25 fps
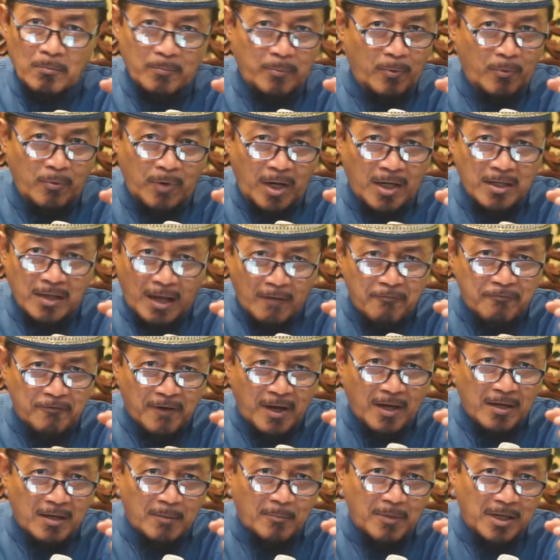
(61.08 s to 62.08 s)
Bukan
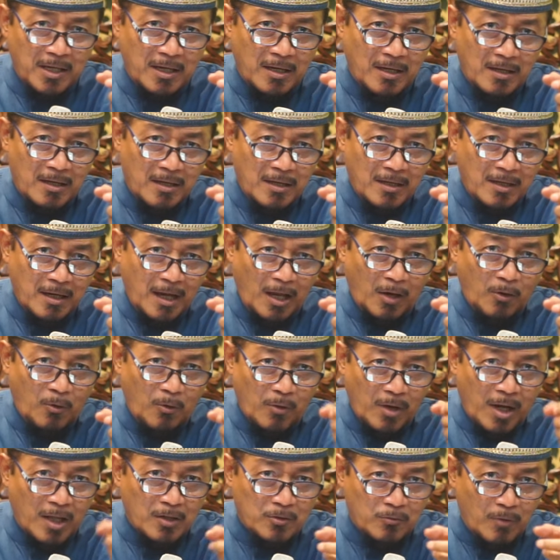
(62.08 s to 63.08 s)
nafkah namanya. Kalau
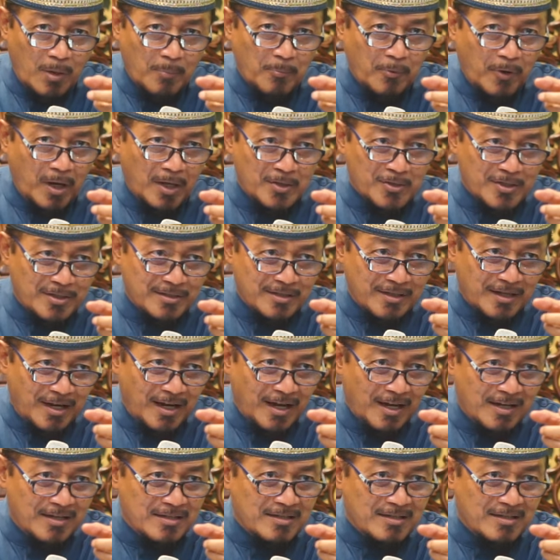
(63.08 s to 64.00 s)
orang tua bukan sedekah,